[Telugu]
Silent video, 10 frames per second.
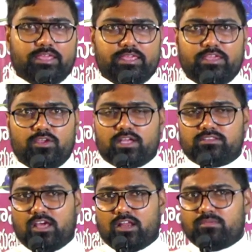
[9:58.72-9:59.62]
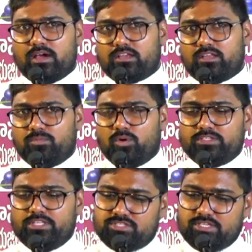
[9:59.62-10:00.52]
ఈ యొక్క ధర్మాన్ని
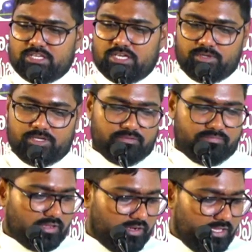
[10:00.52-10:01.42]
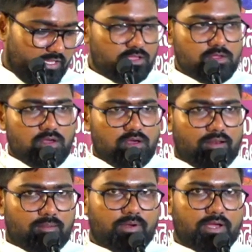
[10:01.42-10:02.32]
బోధించేటటువంటి వారిని
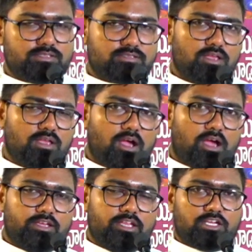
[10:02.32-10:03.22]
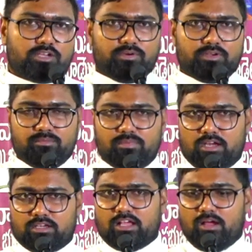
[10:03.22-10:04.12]
రబాయిస్ అనేటటువంటి మాటగా